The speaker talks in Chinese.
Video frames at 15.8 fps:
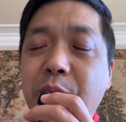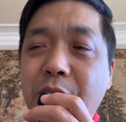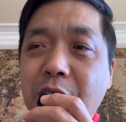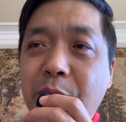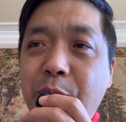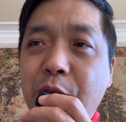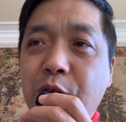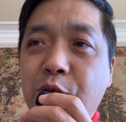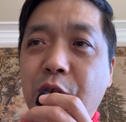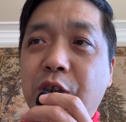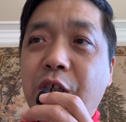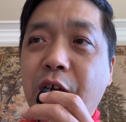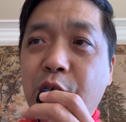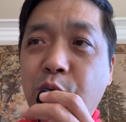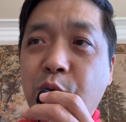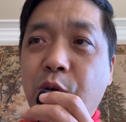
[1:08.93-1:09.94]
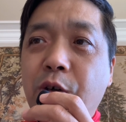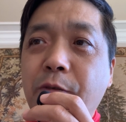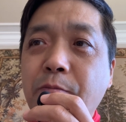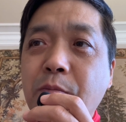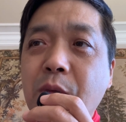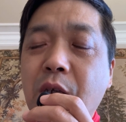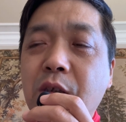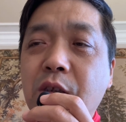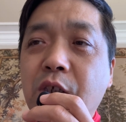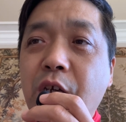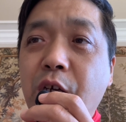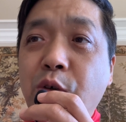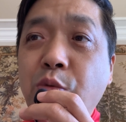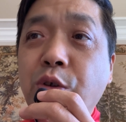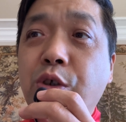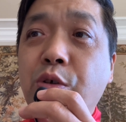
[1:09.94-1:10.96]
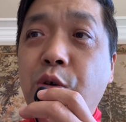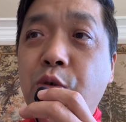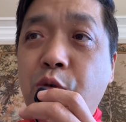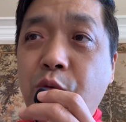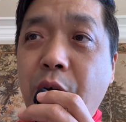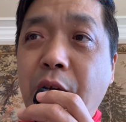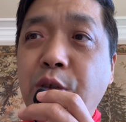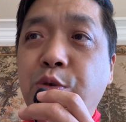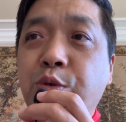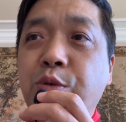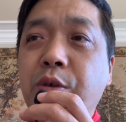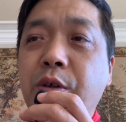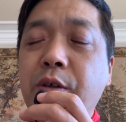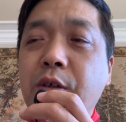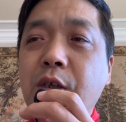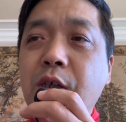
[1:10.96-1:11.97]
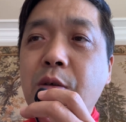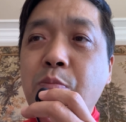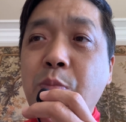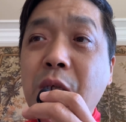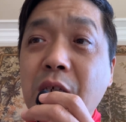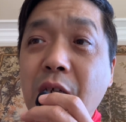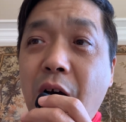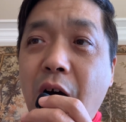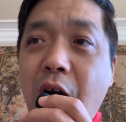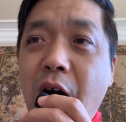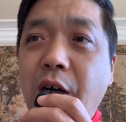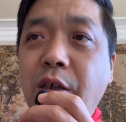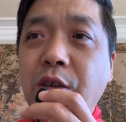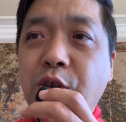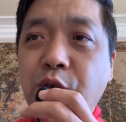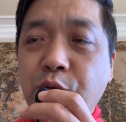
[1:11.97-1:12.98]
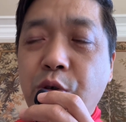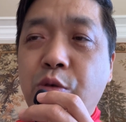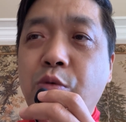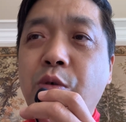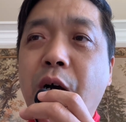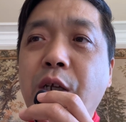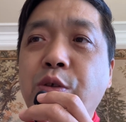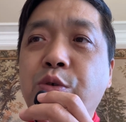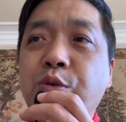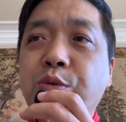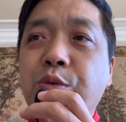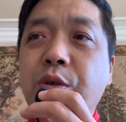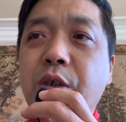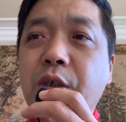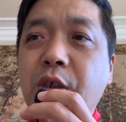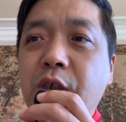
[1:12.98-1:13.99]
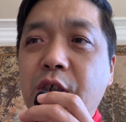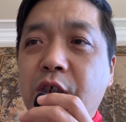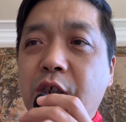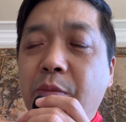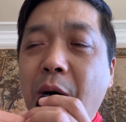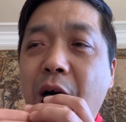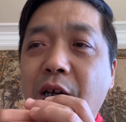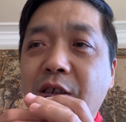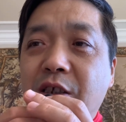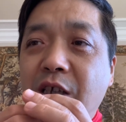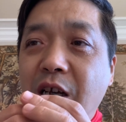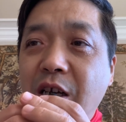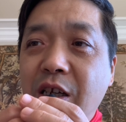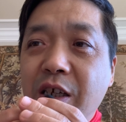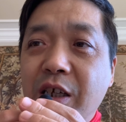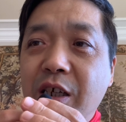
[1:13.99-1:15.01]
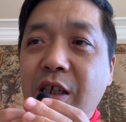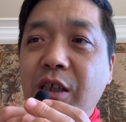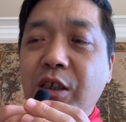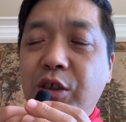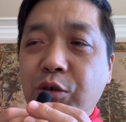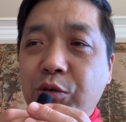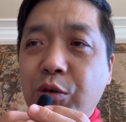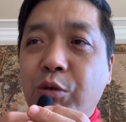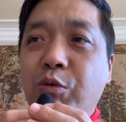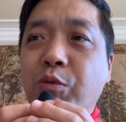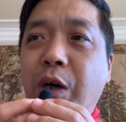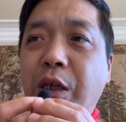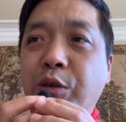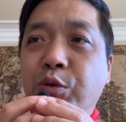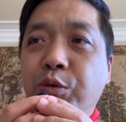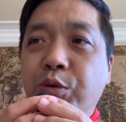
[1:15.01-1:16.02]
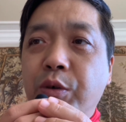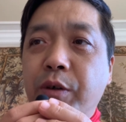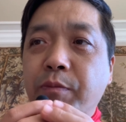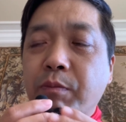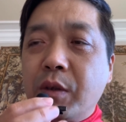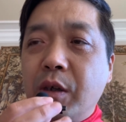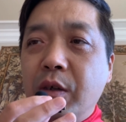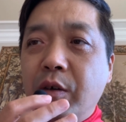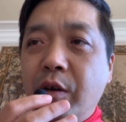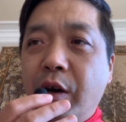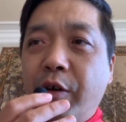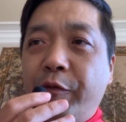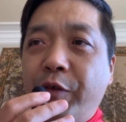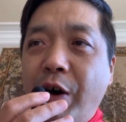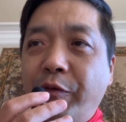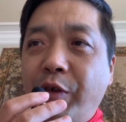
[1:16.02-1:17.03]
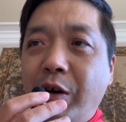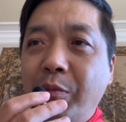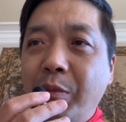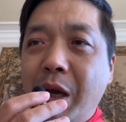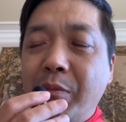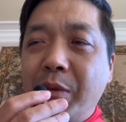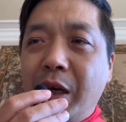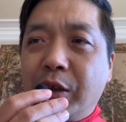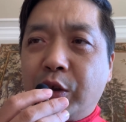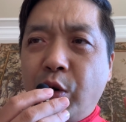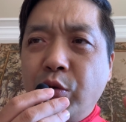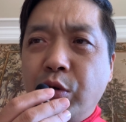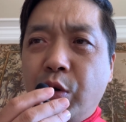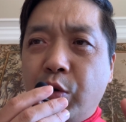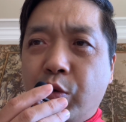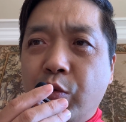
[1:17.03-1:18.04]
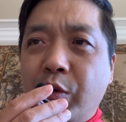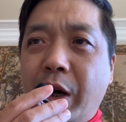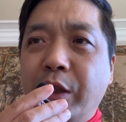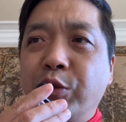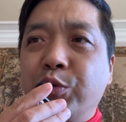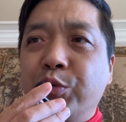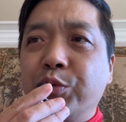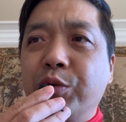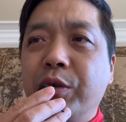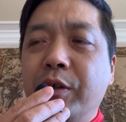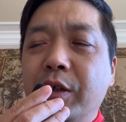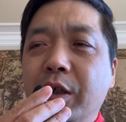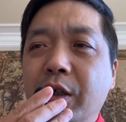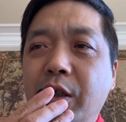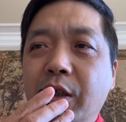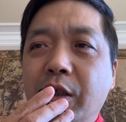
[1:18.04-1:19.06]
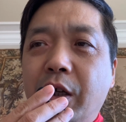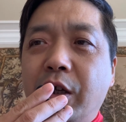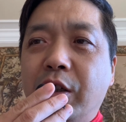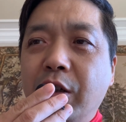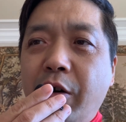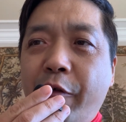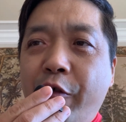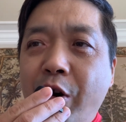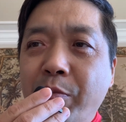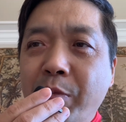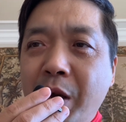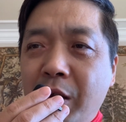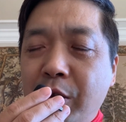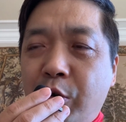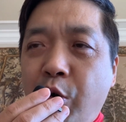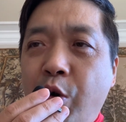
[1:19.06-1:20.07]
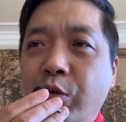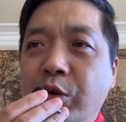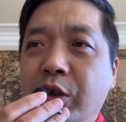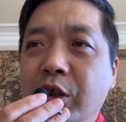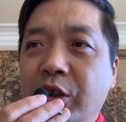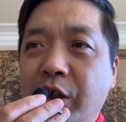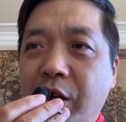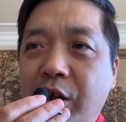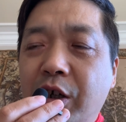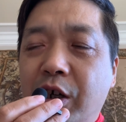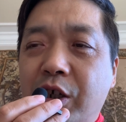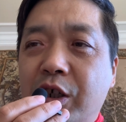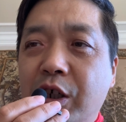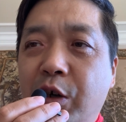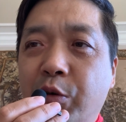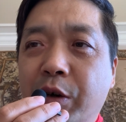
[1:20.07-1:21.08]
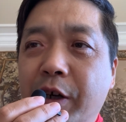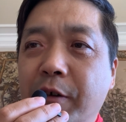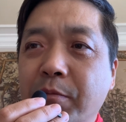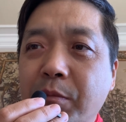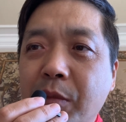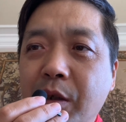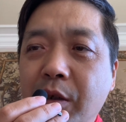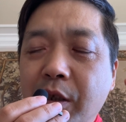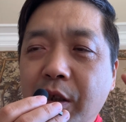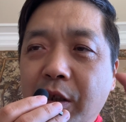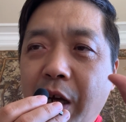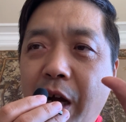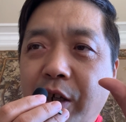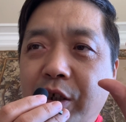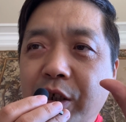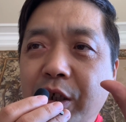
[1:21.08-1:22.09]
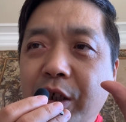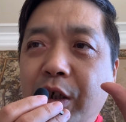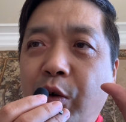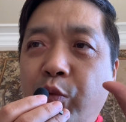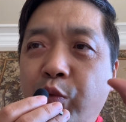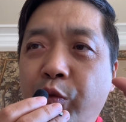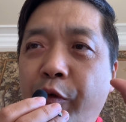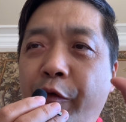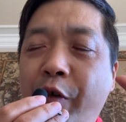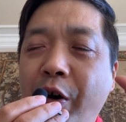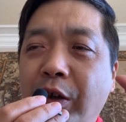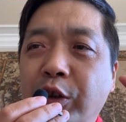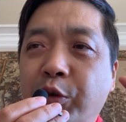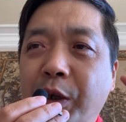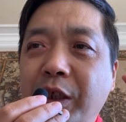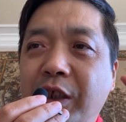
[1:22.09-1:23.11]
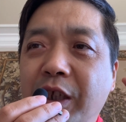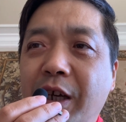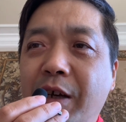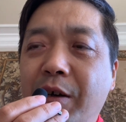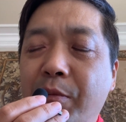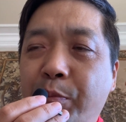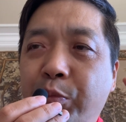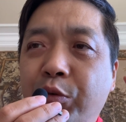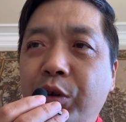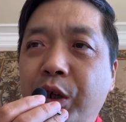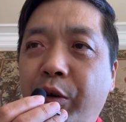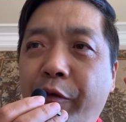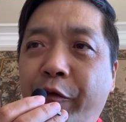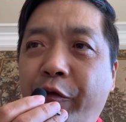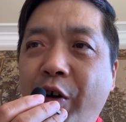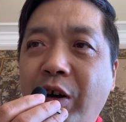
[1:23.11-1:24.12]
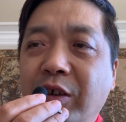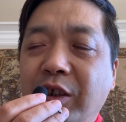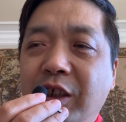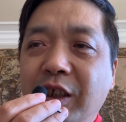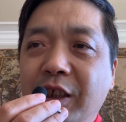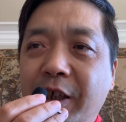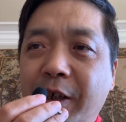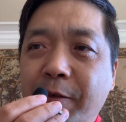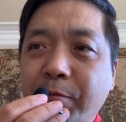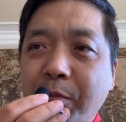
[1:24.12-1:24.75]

你比如说铁路，铁路就有公安局，民航就有公安局，是吧？森林就有公安局，呃，方方面面都有公安局，它各方面的控制整个社会，它是一个无缝对接、不留缝隙的。